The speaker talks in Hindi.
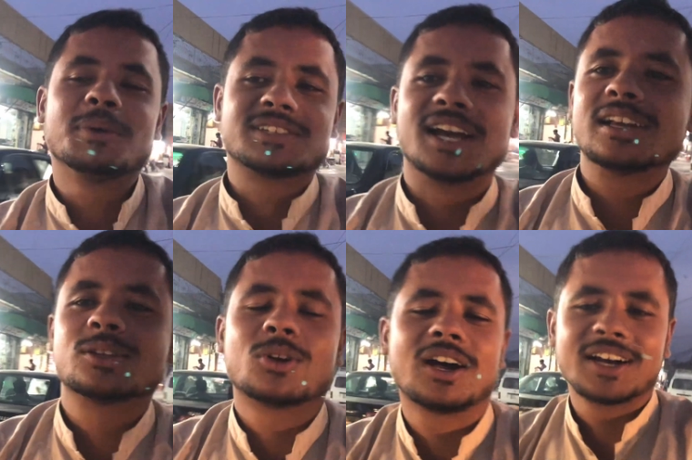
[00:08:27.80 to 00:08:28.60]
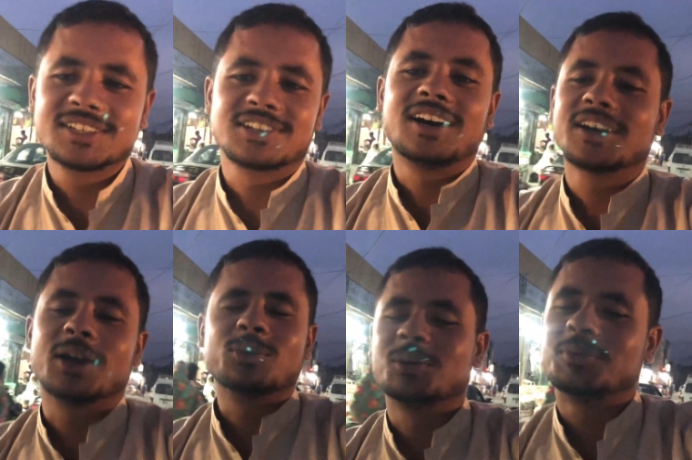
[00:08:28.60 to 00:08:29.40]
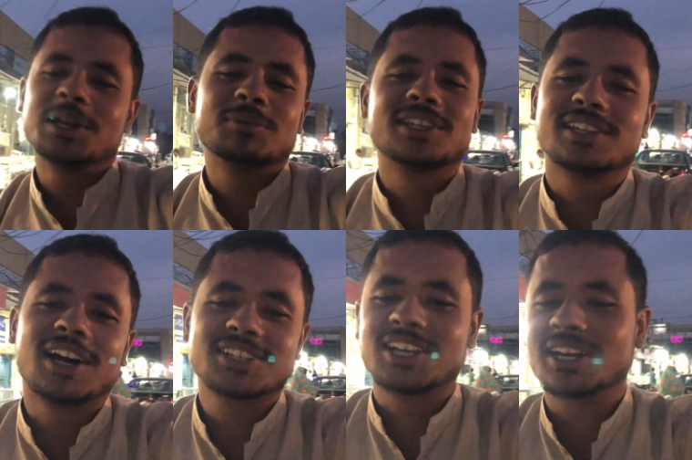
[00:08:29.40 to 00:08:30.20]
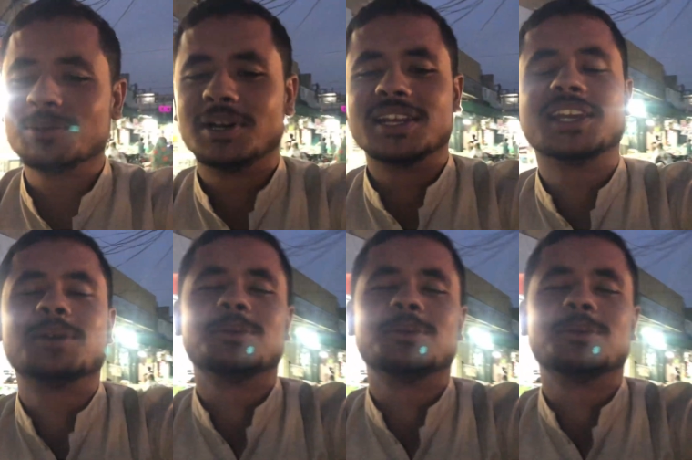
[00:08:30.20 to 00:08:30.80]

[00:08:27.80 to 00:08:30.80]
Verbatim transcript: मैं साइकिल थोड़ा आगे चला के आया हूँ ना बड़ी मज़ेदार साइकिल बन गई है